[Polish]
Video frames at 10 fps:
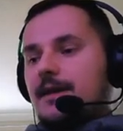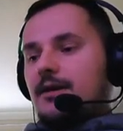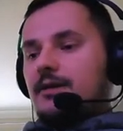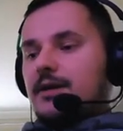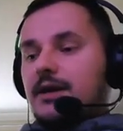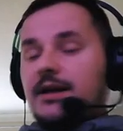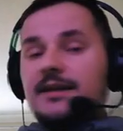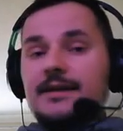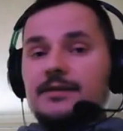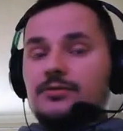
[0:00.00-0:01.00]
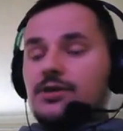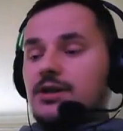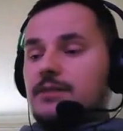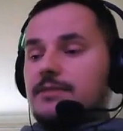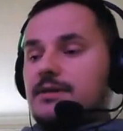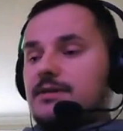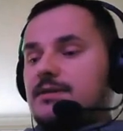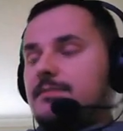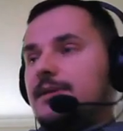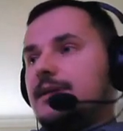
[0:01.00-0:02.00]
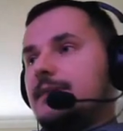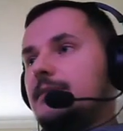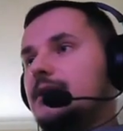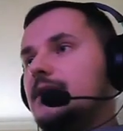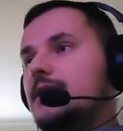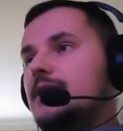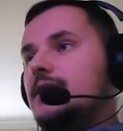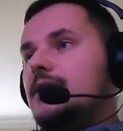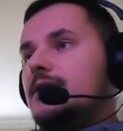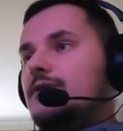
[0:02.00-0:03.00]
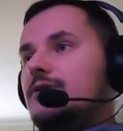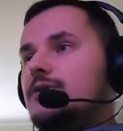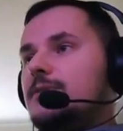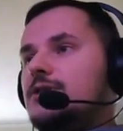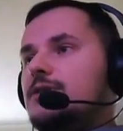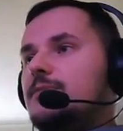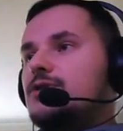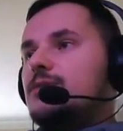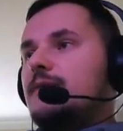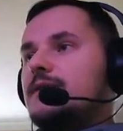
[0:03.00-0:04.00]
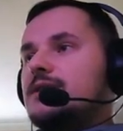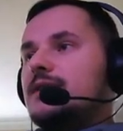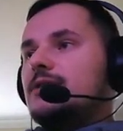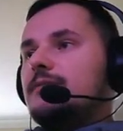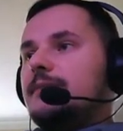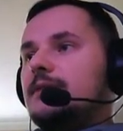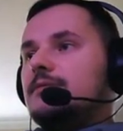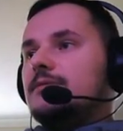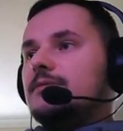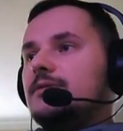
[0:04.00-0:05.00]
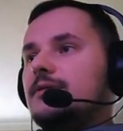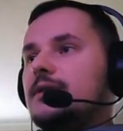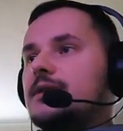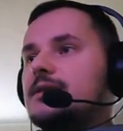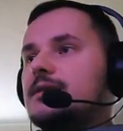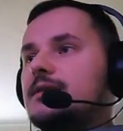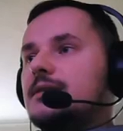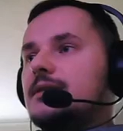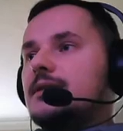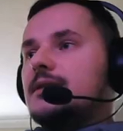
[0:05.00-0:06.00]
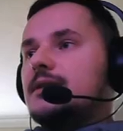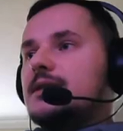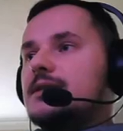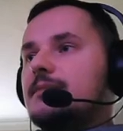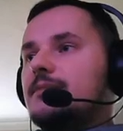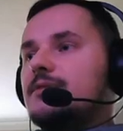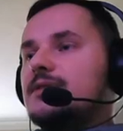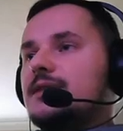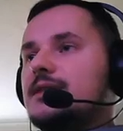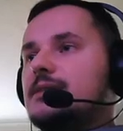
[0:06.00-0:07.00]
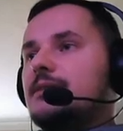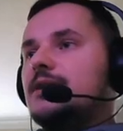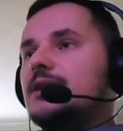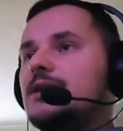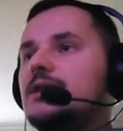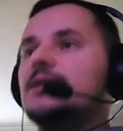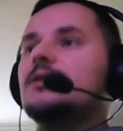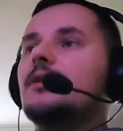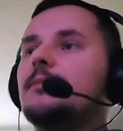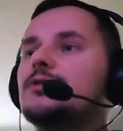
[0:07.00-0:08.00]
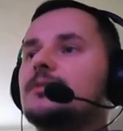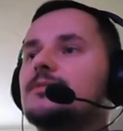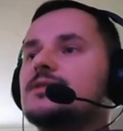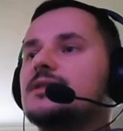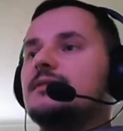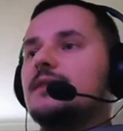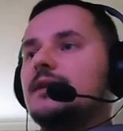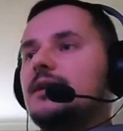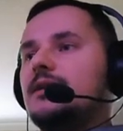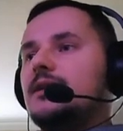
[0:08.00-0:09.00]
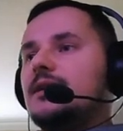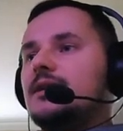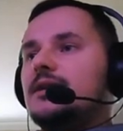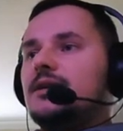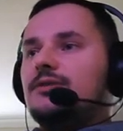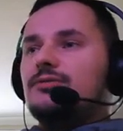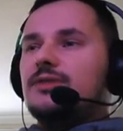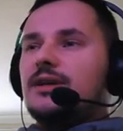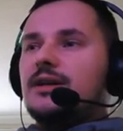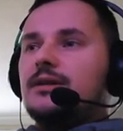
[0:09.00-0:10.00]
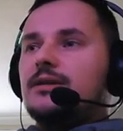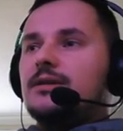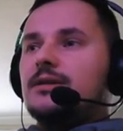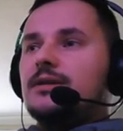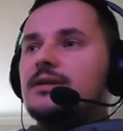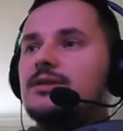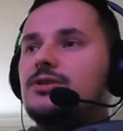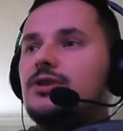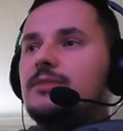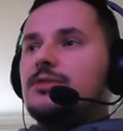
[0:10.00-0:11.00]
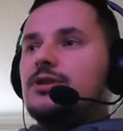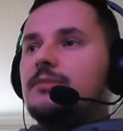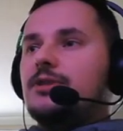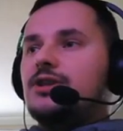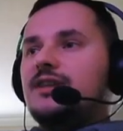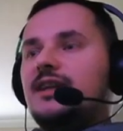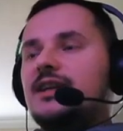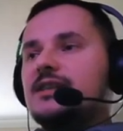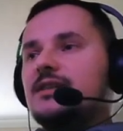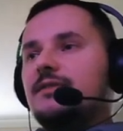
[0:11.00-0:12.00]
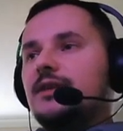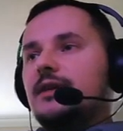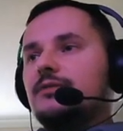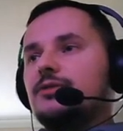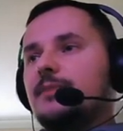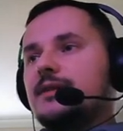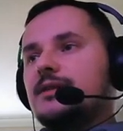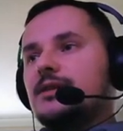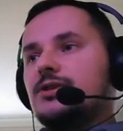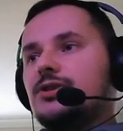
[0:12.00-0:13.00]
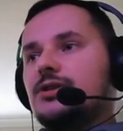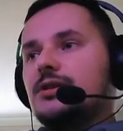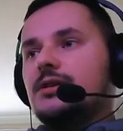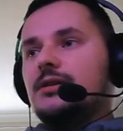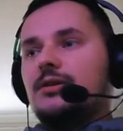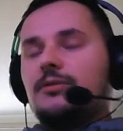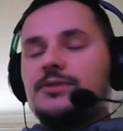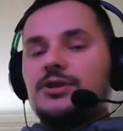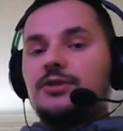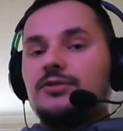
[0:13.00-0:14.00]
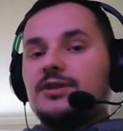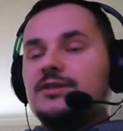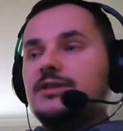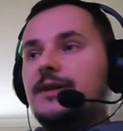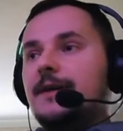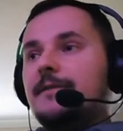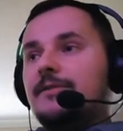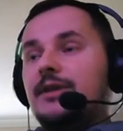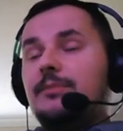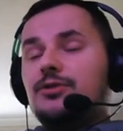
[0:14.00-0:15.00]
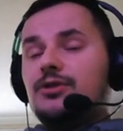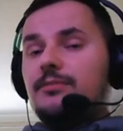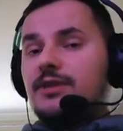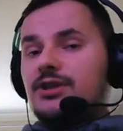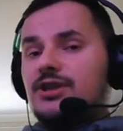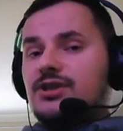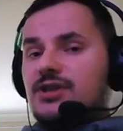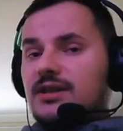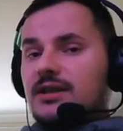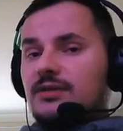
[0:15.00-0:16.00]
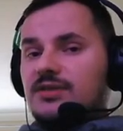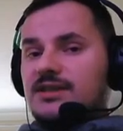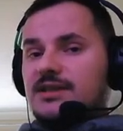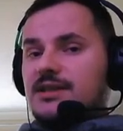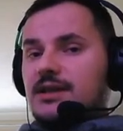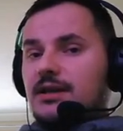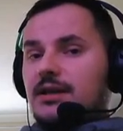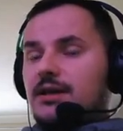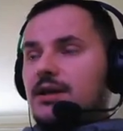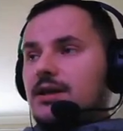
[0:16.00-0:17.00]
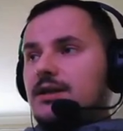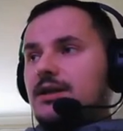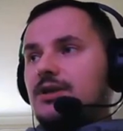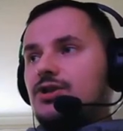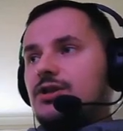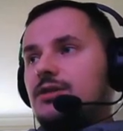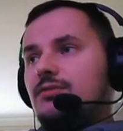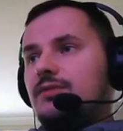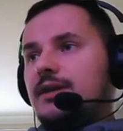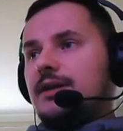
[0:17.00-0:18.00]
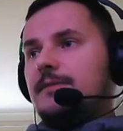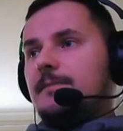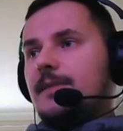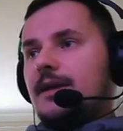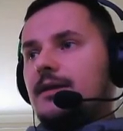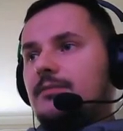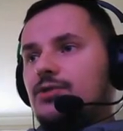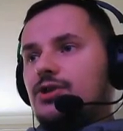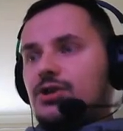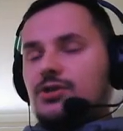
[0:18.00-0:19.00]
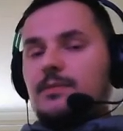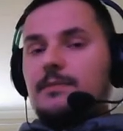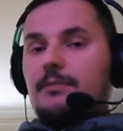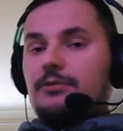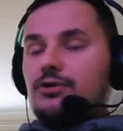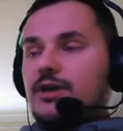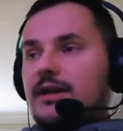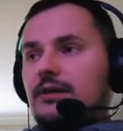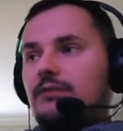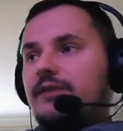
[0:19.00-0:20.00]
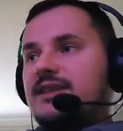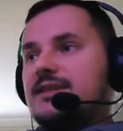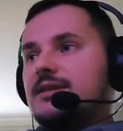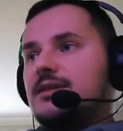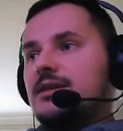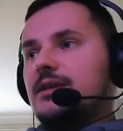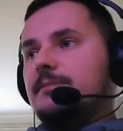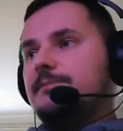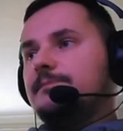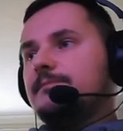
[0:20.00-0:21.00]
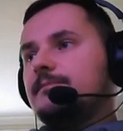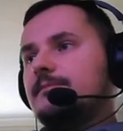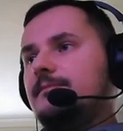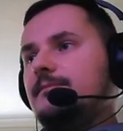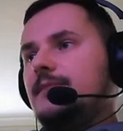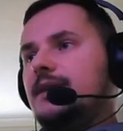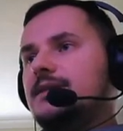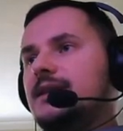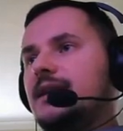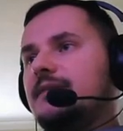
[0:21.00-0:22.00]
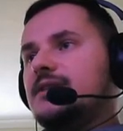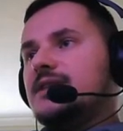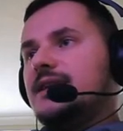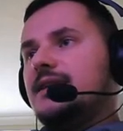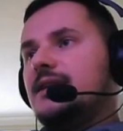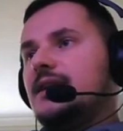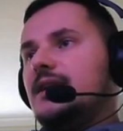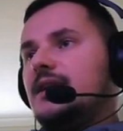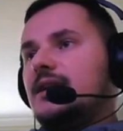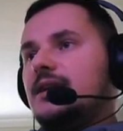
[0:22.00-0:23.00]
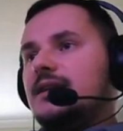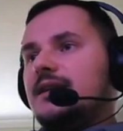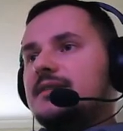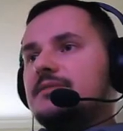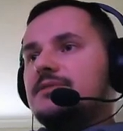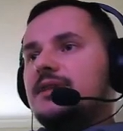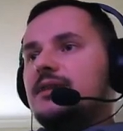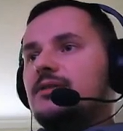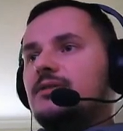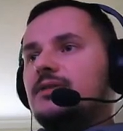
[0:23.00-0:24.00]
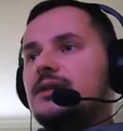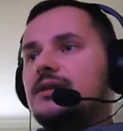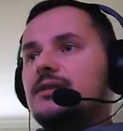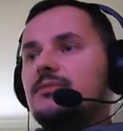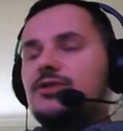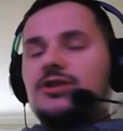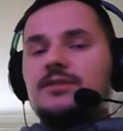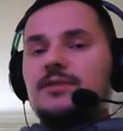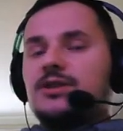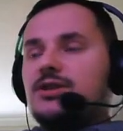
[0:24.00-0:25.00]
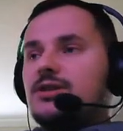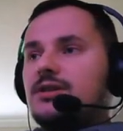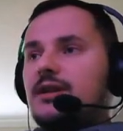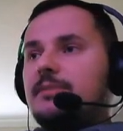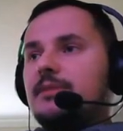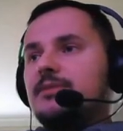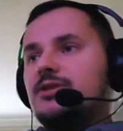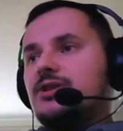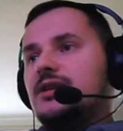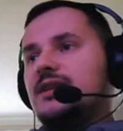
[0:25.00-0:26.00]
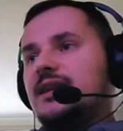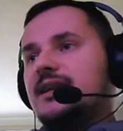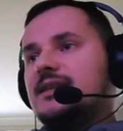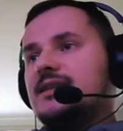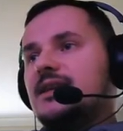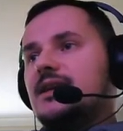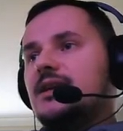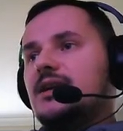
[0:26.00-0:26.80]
Ok, a teraz już jedziemy z buildem. To, co będziecie potrzebować dla tego buildu, to jest e, następujące. ramienniki, opończa pozyskiwania, E, I tutaj e, chcielibyście mieć inteligencję, witalność, pancerz, e, obrażenia od hydry. Nie potrzebujecie żadnego skracania. Także tutaj możecie sobie pominąć jakiekolwiek skracanie. Rękawice, taser i teo. Możecie mieć najlepiej jak będzie inteligencja,